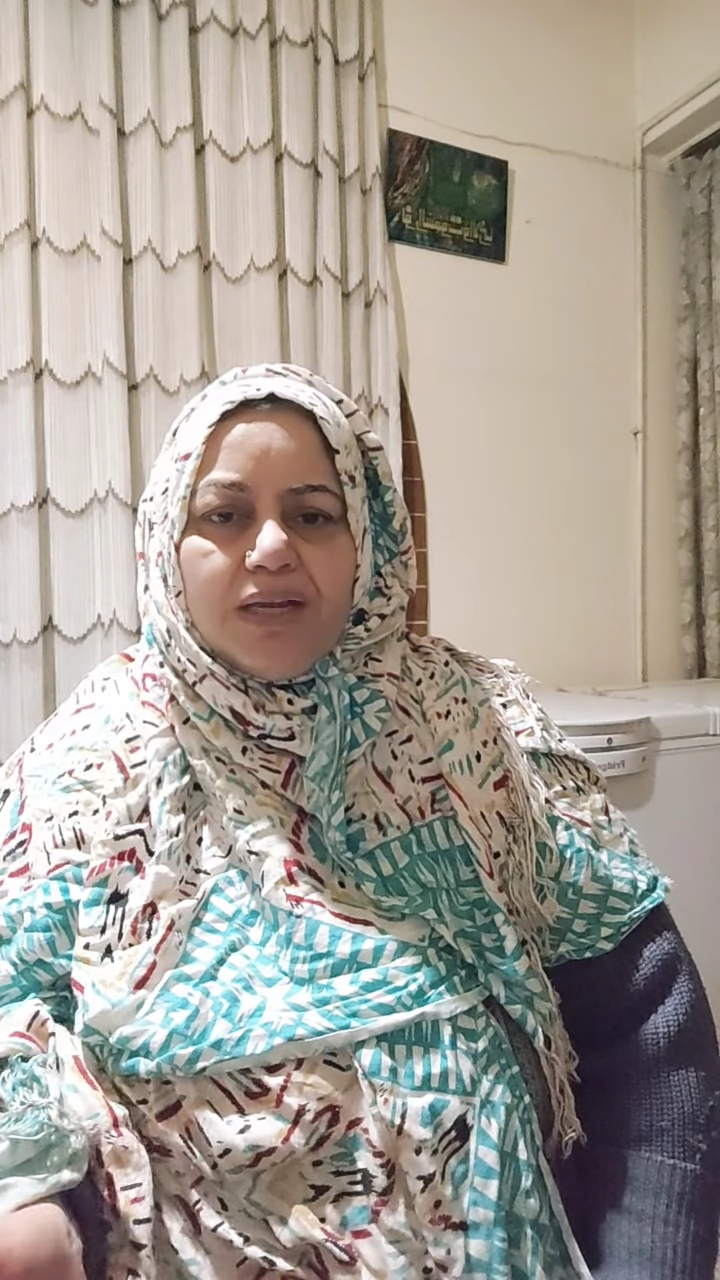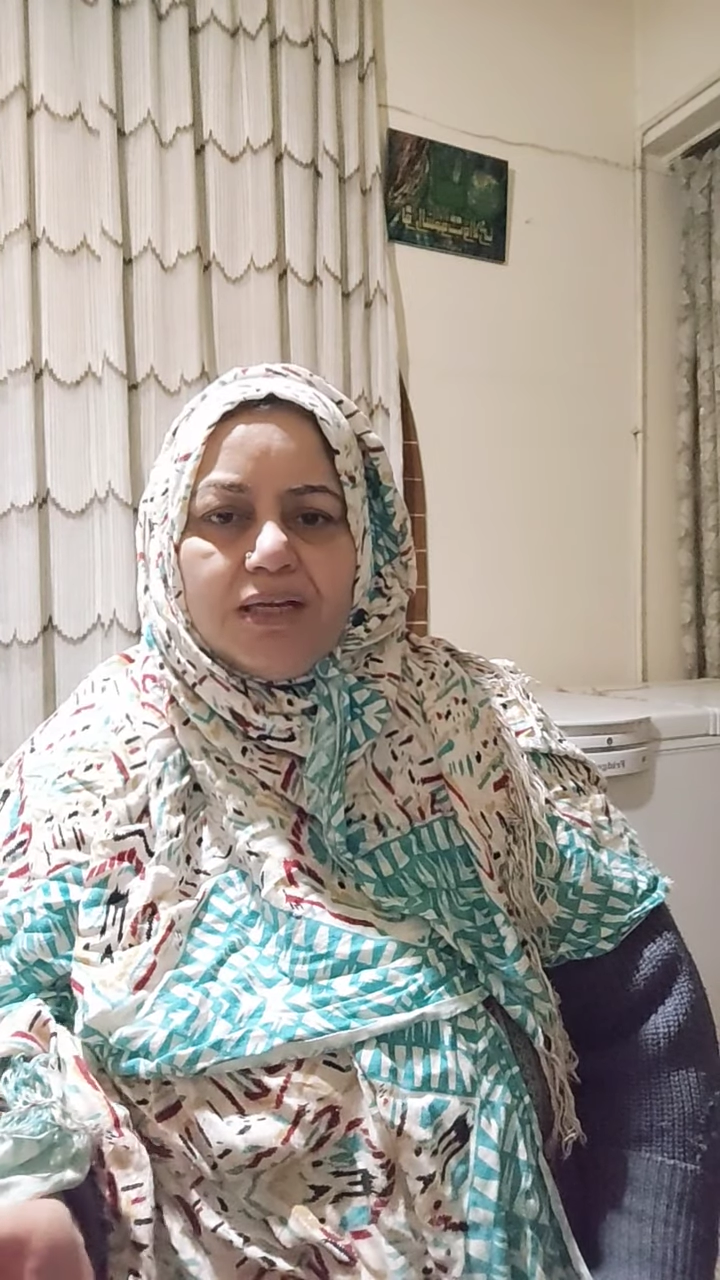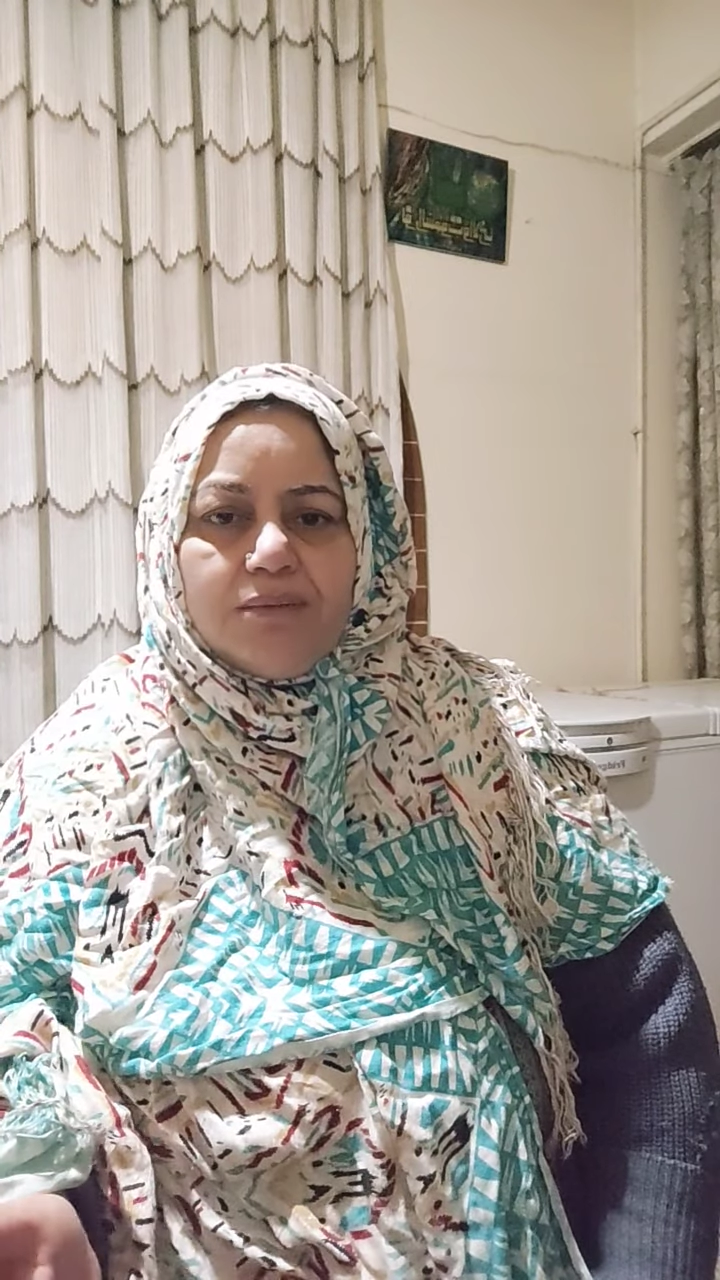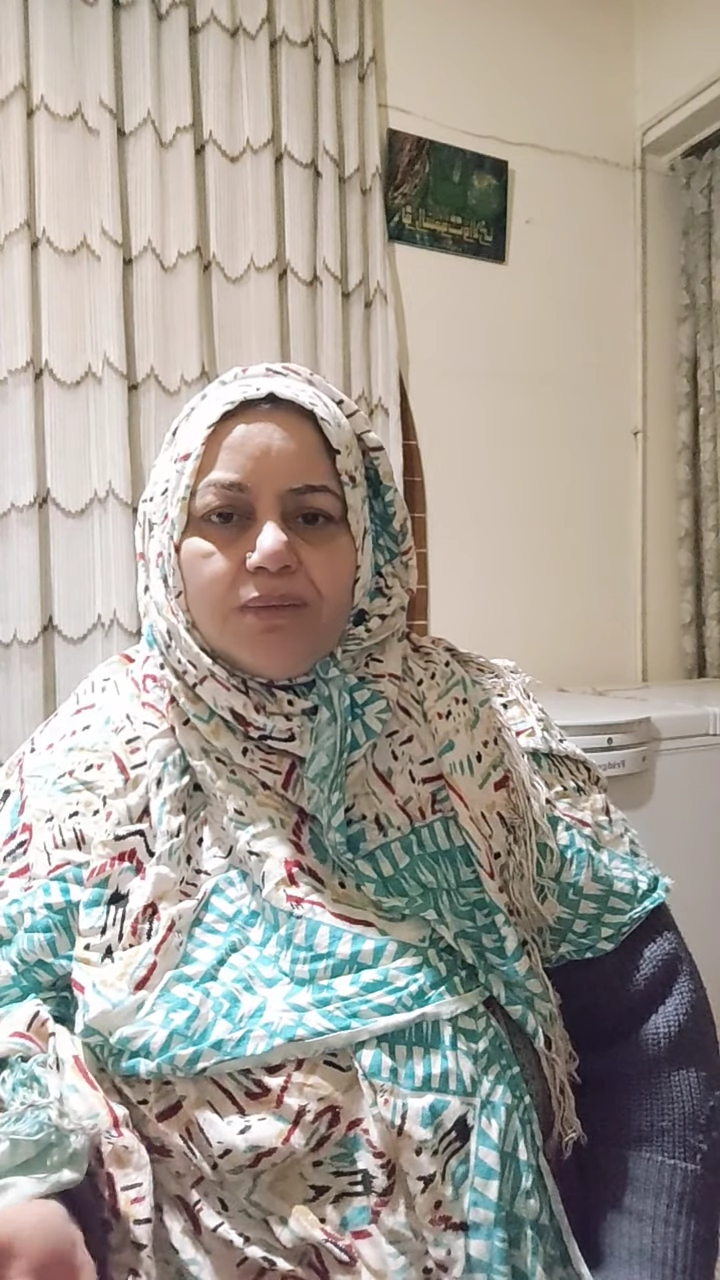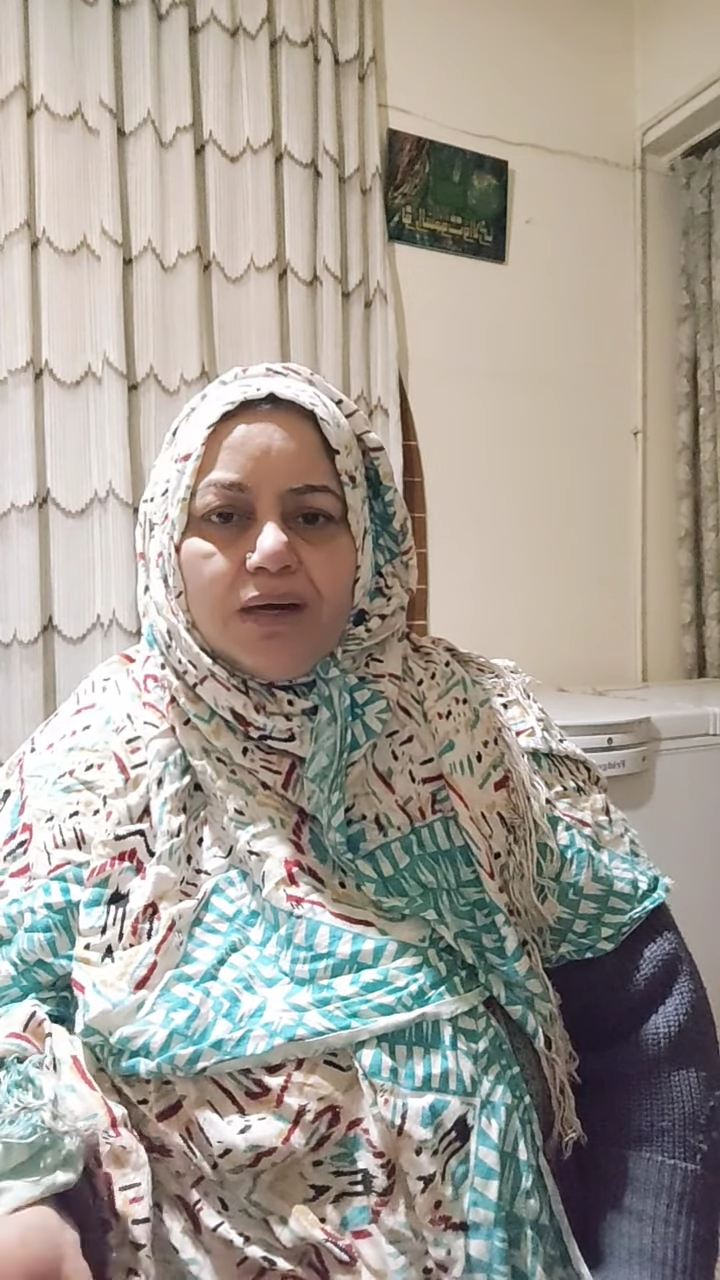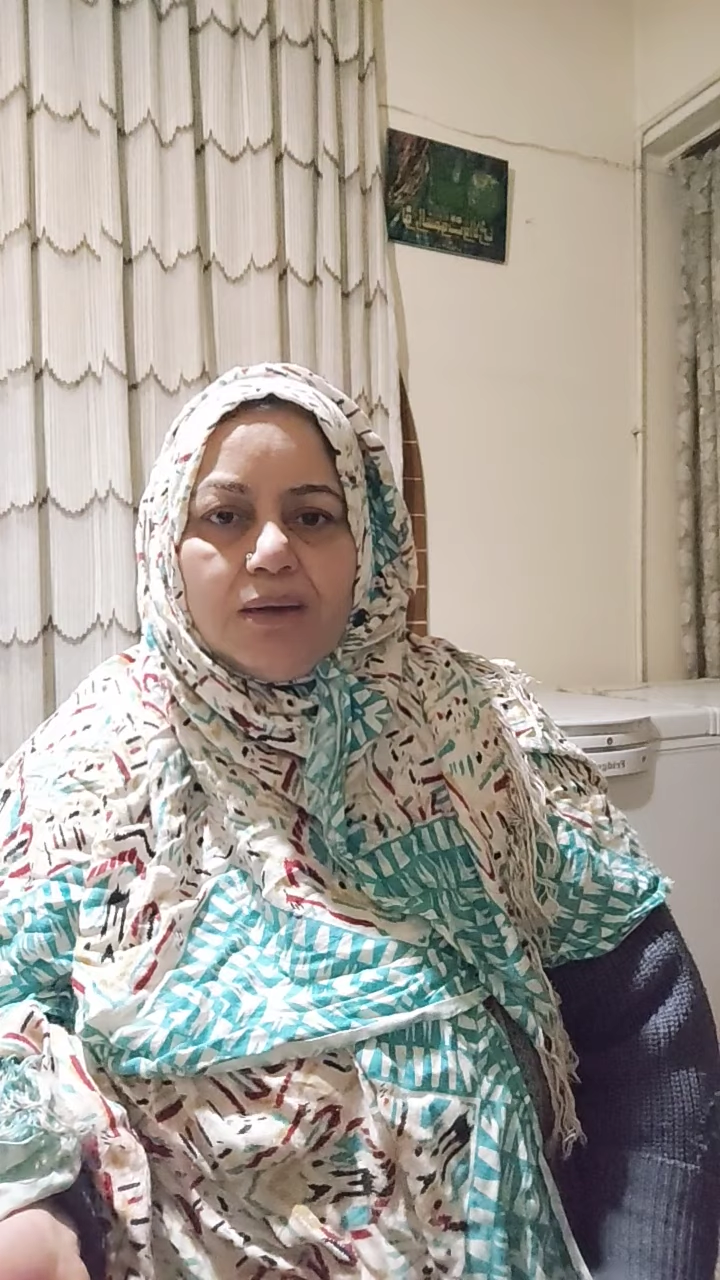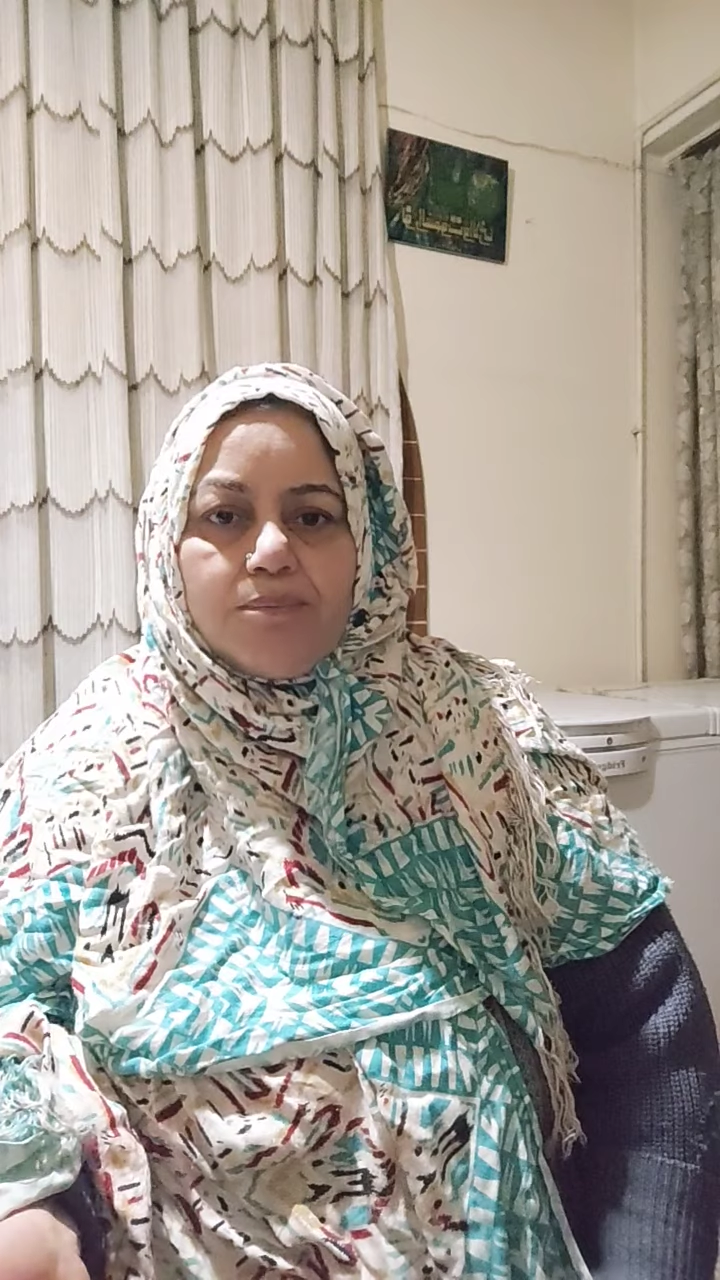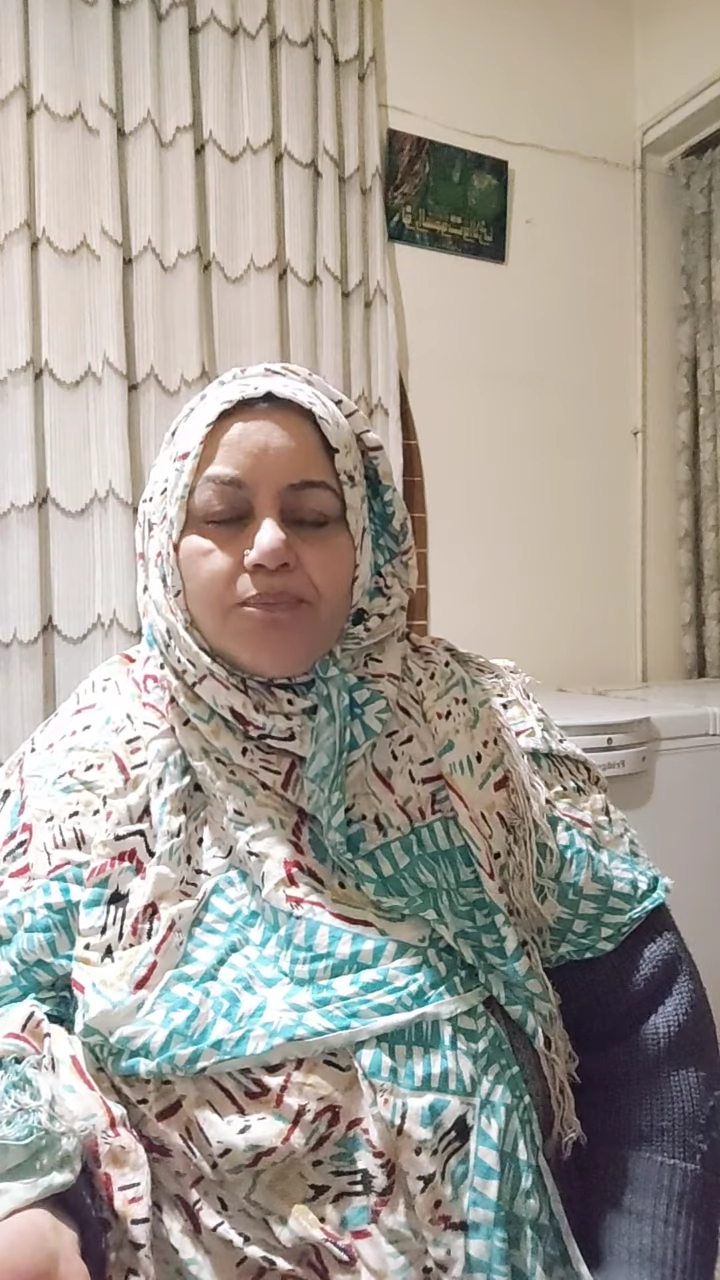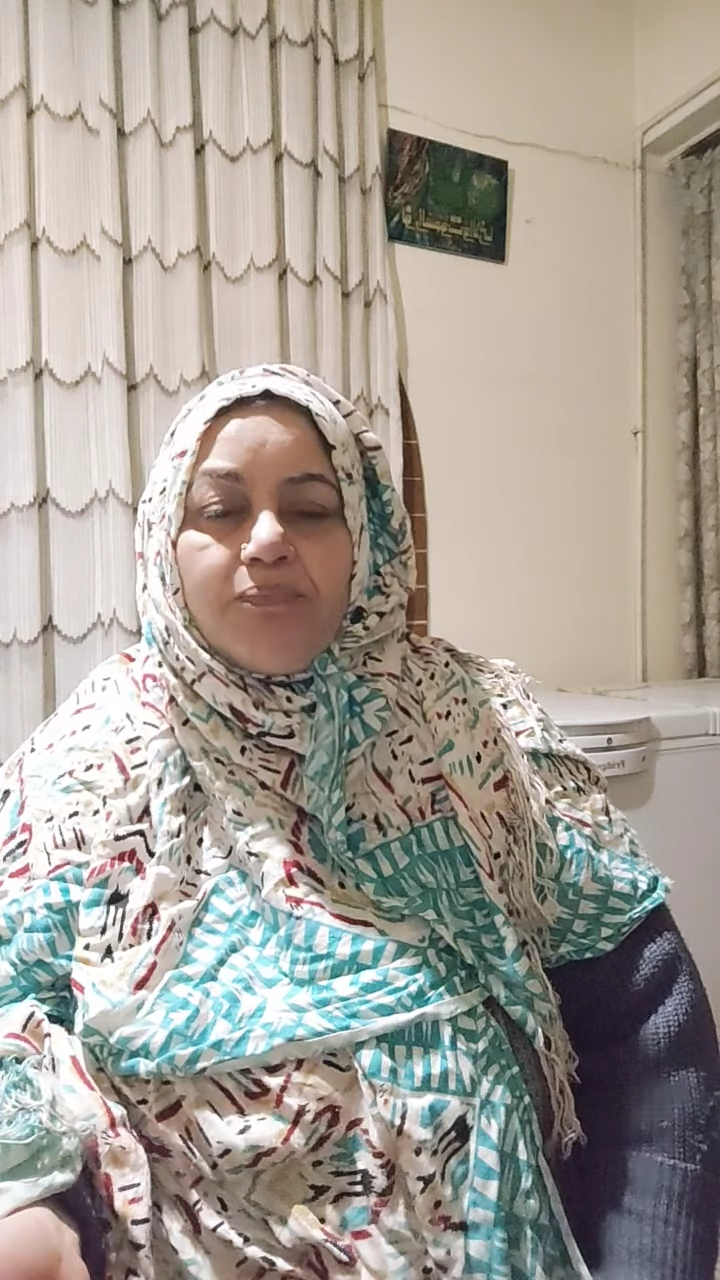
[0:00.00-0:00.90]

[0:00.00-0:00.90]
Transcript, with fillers: भाई बाप